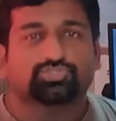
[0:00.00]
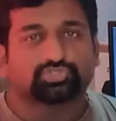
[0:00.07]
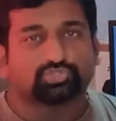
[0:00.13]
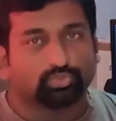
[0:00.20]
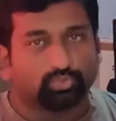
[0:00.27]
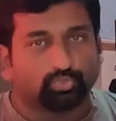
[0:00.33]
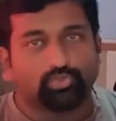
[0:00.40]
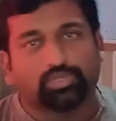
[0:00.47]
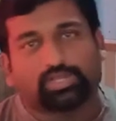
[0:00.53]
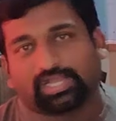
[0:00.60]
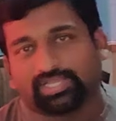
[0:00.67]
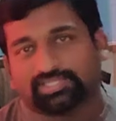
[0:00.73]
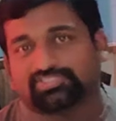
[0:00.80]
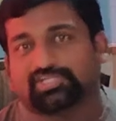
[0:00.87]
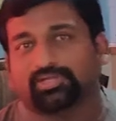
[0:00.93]
सो
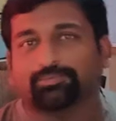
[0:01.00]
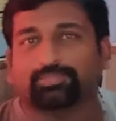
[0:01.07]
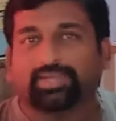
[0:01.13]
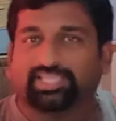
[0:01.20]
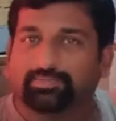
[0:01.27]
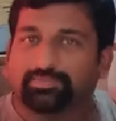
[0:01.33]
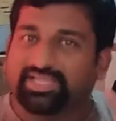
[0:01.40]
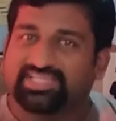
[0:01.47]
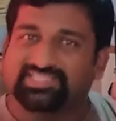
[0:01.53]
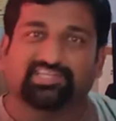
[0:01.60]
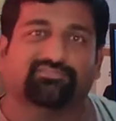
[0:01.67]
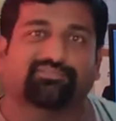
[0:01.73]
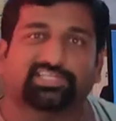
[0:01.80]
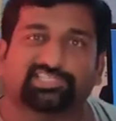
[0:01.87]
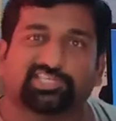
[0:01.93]
आज हम बाइक में
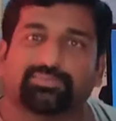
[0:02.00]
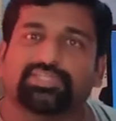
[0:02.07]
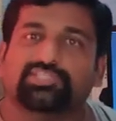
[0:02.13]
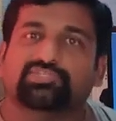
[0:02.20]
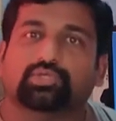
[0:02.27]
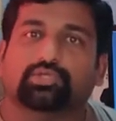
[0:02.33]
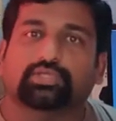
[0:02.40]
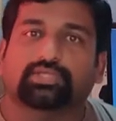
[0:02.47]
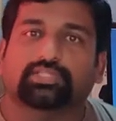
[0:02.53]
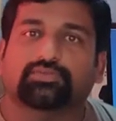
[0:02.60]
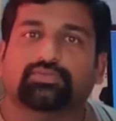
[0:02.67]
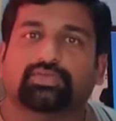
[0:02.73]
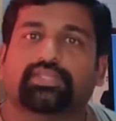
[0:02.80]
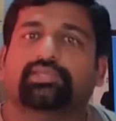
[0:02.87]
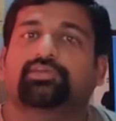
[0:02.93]
हजार फ्लैशर भी इंस्टॉल करने
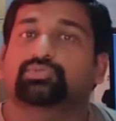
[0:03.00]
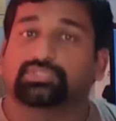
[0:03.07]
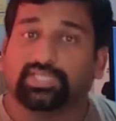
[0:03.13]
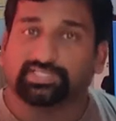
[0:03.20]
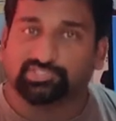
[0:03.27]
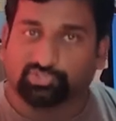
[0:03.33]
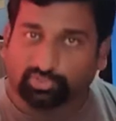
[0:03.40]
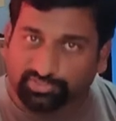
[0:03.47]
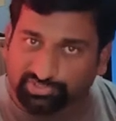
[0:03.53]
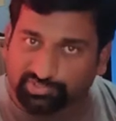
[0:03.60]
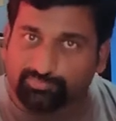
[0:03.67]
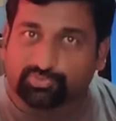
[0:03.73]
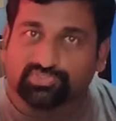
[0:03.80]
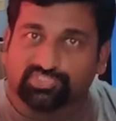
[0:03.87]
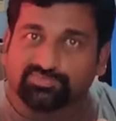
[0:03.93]
वाले हैं उसका इंस्टॉलेशन
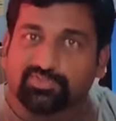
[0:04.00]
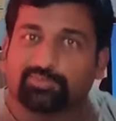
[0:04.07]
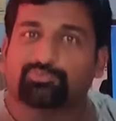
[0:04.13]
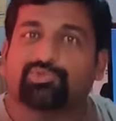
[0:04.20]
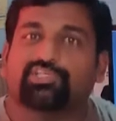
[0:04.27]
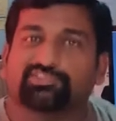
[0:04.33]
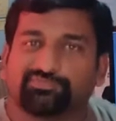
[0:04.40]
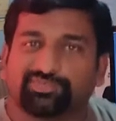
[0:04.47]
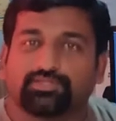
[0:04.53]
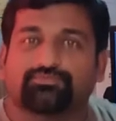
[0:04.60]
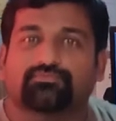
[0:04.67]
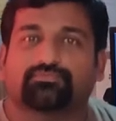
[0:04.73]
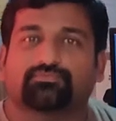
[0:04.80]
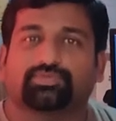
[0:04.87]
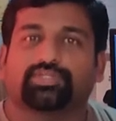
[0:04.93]
प्रोसेस भी आपको इस
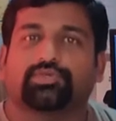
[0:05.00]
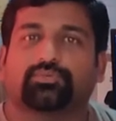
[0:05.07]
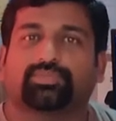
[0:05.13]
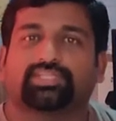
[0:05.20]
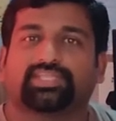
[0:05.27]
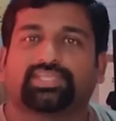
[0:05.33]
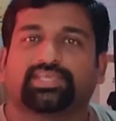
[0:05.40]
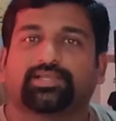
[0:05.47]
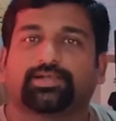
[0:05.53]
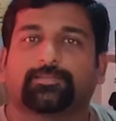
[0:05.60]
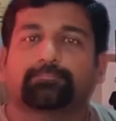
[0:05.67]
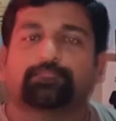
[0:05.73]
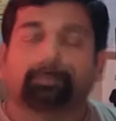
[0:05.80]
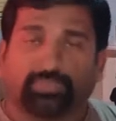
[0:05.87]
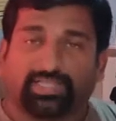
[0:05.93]
वीडियो में दिखेगा
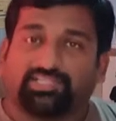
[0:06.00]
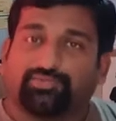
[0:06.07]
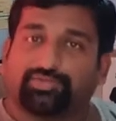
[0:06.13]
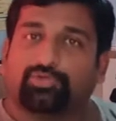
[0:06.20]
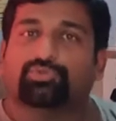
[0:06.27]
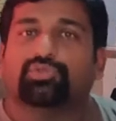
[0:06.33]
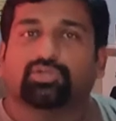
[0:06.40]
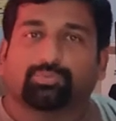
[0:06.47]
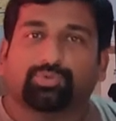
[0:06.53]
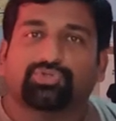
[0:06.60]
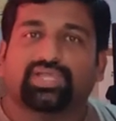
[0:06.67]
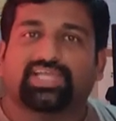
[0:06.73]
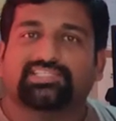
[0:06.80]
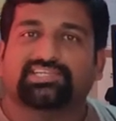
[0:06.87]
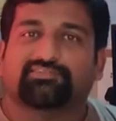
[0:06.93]
बाय द वे टॉकिंग अबाउट
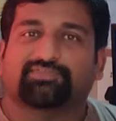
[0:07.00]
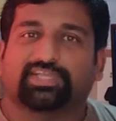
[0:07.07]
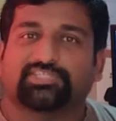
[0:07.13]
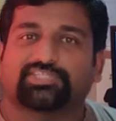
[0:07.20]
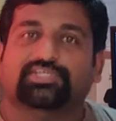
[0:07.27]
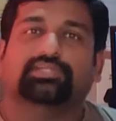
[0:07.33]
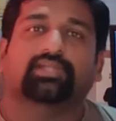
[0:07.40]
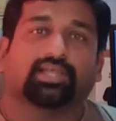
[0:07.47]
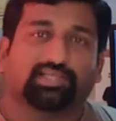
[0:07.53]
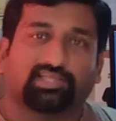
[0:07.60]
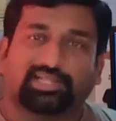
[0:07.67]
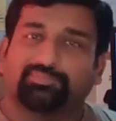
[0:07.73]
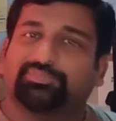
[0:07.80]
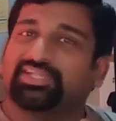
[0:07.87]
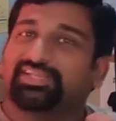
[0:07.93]
हजार फ्लैशर अगर
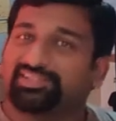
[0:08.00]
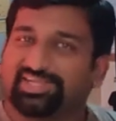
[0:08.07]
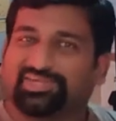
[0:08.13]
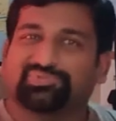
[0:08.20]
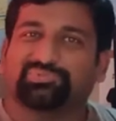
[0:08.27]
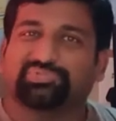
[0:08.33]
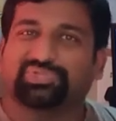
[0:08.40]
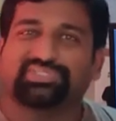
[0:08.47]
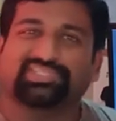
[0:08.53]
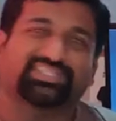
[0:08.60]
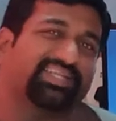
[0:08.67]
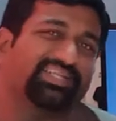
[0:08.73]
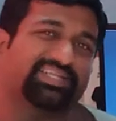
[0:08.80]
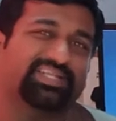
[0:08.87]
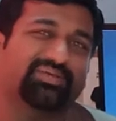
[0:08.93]
आपने लद्दाख
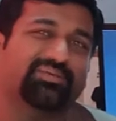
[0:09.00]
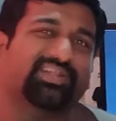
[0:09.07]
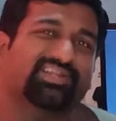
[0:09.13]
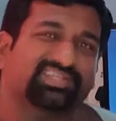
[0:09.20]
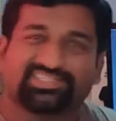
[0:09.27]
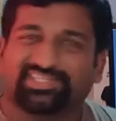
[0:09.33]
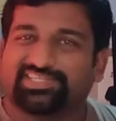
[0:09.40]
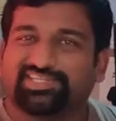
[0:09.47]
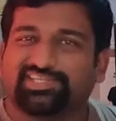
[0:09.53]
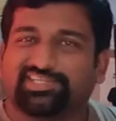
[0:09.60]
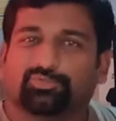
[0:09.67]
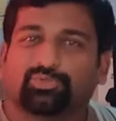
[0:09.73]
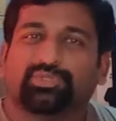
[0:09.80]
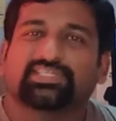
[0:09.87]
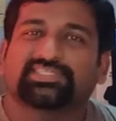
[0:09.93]
2019 हमारा रिसेंटली
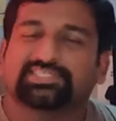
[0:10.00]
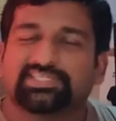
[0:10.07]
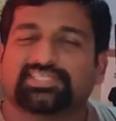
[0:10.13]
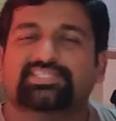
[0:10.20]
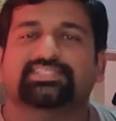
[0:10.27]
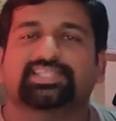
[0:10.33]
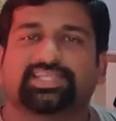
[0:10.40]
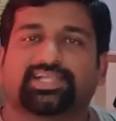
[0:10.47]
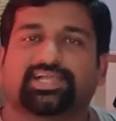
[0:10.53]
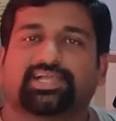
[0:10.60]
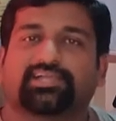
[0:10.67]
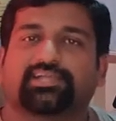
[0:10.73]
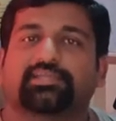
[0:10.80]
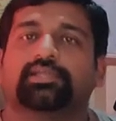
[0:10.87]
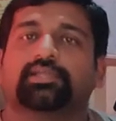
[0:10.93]
कंक्लूडेड सीरीज देखा
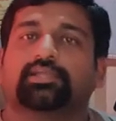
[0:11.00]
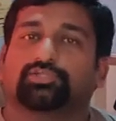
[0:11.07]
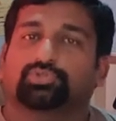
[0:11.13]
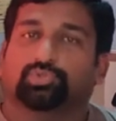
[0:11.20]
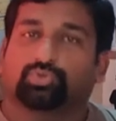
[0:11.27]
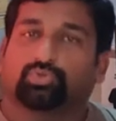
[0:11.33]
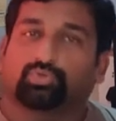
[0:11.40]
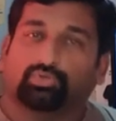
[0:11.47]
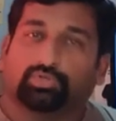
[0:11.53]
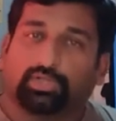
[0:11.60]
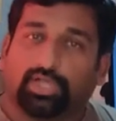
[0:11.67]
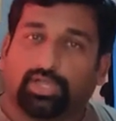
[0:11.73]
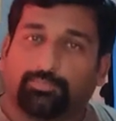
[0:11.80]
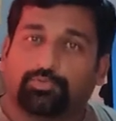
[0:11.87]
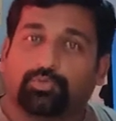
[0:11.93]
है तो
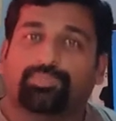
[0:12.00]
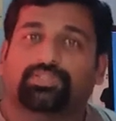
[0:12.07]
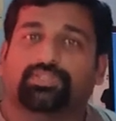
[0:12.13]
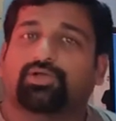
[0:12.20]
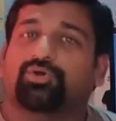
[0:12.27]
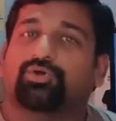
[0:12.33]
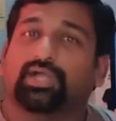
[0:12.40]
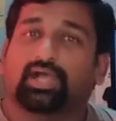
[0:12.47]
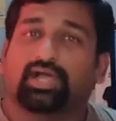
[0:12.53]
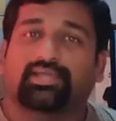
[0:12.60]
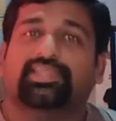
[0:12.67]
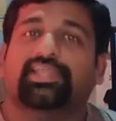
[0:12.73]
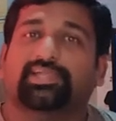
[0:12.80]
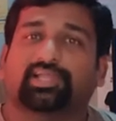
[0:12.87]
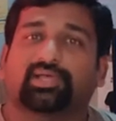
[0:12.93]
आपको पता होगा
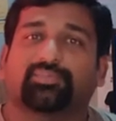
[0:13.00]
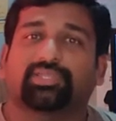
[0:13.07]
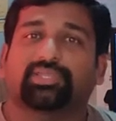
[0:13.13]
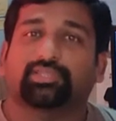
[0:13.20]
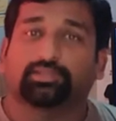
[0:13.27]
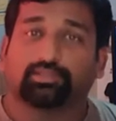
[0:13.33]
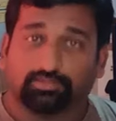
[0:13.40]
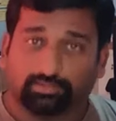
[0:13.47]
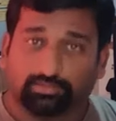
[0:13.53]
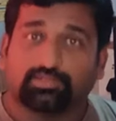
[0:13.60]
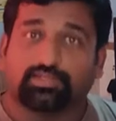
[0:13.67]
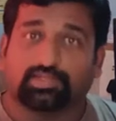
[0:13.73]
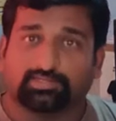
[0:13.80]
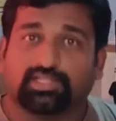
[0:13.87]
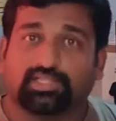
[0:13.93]
हरियाणा में
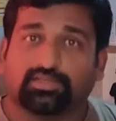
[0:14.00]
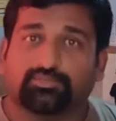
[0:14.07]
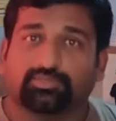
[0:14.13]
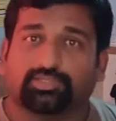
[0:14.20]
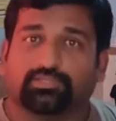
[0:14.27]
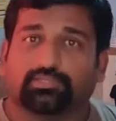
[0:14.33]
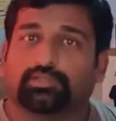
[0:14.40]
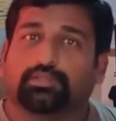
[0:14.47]
करनाल में